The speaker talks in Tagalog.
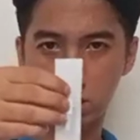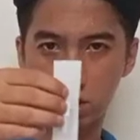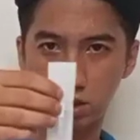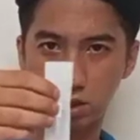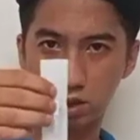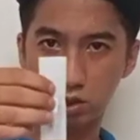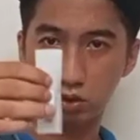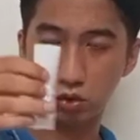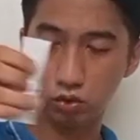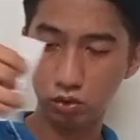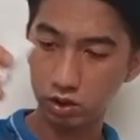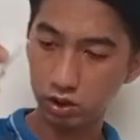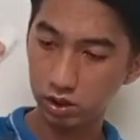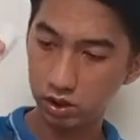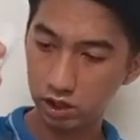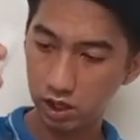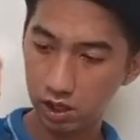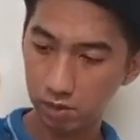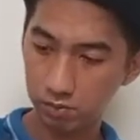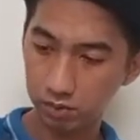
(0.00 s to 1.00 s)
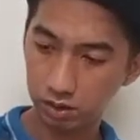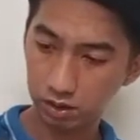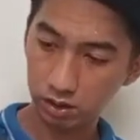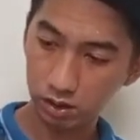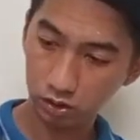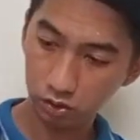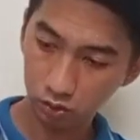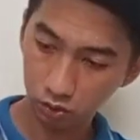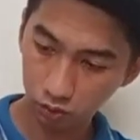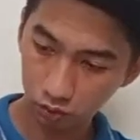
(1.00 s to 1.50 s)
Uh, ito yung ginagamit
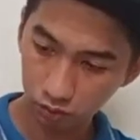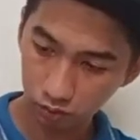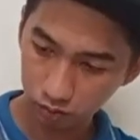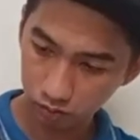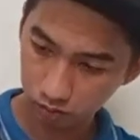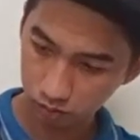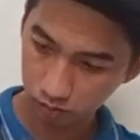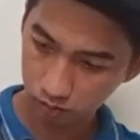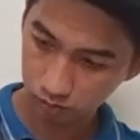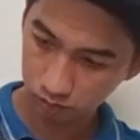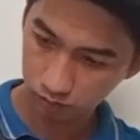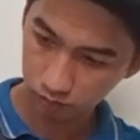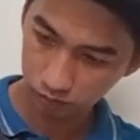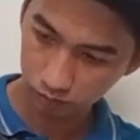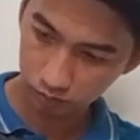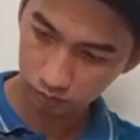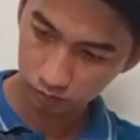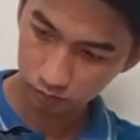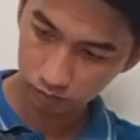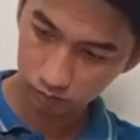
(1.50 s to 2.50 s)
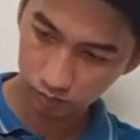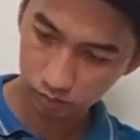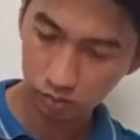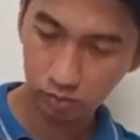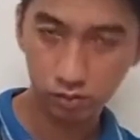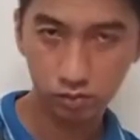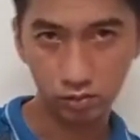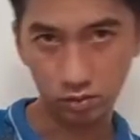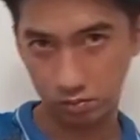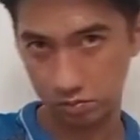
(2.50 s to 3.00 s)
dito
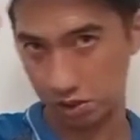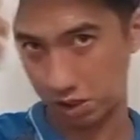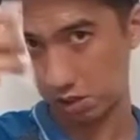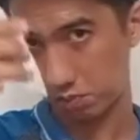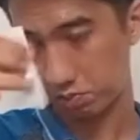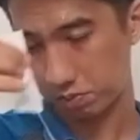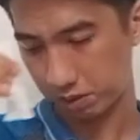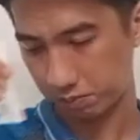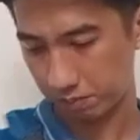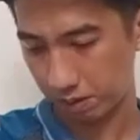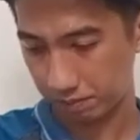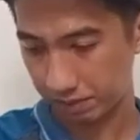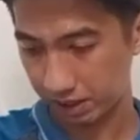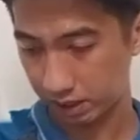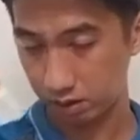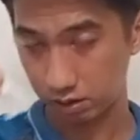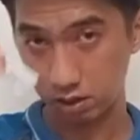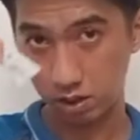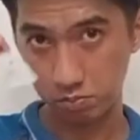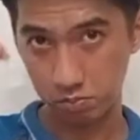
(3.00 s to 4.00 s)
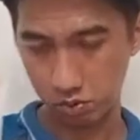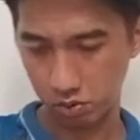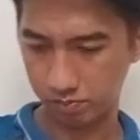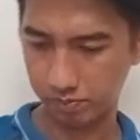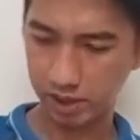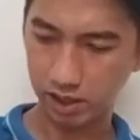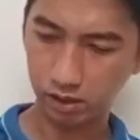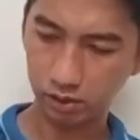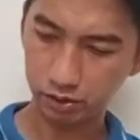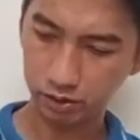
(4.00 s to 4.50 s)
para pagpapalit ng
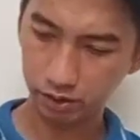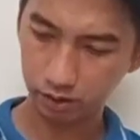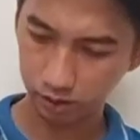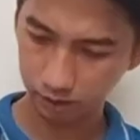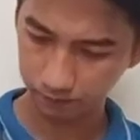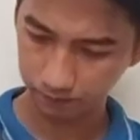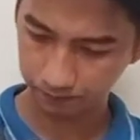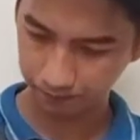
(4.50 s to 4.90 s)
propeller.